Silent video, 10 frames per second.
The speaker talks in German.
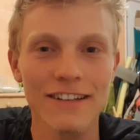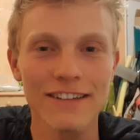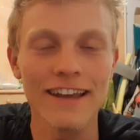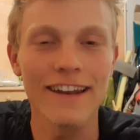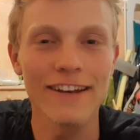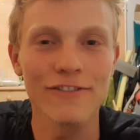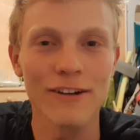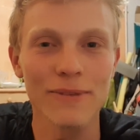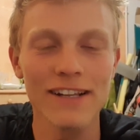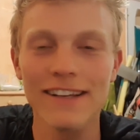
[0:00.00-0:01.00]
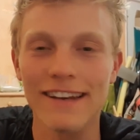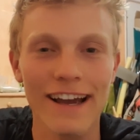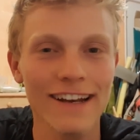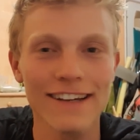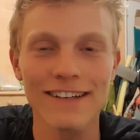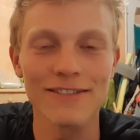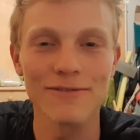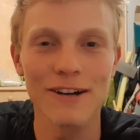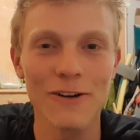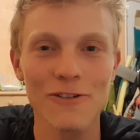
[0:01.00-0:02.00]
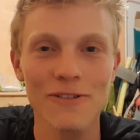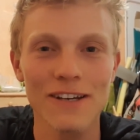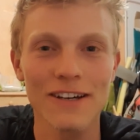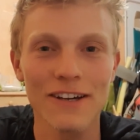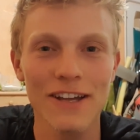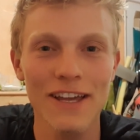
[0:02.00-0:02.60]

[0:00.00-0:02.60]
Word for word: sehr nette Familie, leider auch wieder